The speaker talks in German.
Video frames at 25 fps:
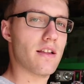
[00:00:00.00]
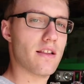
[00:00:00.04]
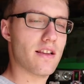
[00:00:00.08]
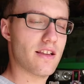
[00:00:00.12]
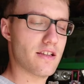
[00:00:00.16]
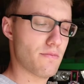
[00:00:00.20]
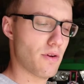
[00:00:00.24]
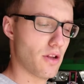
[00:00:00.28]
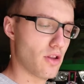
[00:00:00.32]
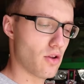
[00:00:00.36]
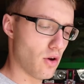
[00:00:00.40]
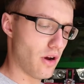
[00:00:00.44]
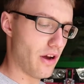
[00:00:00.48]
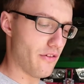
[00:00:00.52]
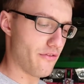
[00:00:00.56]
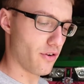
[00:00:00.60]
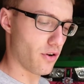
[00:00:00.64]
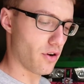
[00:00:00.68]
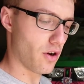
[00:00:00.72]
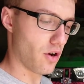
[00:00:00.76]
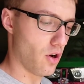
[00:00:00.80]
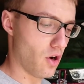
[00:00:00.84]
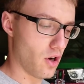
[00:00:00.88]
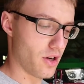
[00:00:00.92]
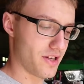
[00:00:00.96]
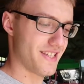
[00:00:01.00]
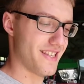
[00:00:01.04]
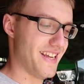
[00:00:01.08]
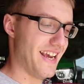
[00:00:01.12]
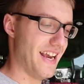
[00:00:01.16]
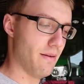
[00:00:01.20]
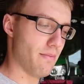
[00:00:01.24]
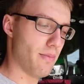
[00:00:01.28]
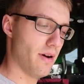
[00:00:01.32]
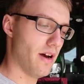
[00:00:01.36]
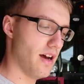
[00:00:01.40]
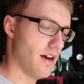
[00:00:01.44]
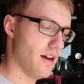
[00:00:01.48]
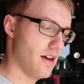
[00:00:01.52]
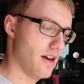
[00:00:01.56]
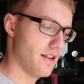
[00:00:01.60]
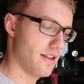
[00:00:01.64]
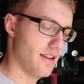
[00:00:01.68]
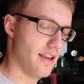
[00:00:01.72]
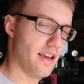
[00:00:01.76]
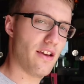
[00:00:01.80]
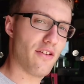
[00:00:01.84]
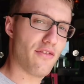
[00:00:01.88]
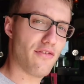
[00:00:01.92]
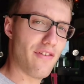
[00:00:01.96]
dass man da einfach auch selber
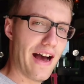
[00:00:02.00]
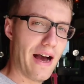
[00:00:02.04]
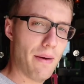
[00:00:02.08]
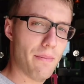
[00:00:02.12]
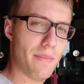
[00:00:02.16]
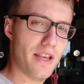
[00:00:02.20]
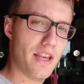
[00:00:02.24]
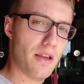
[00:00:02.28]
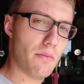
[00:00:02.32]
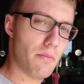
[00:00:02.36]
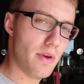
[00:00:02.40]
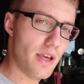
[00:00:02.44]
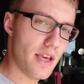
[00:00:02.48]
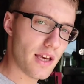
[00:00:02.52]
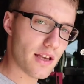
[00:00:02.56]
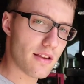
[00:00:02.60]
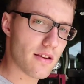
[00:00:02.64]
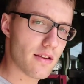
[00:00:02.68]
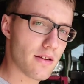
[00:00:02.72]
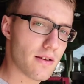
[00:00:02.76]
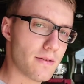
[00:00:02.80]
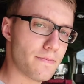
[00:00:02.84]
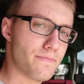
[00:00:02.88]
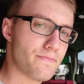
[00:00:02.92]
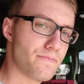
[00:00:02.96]
die Gefahr minimiert.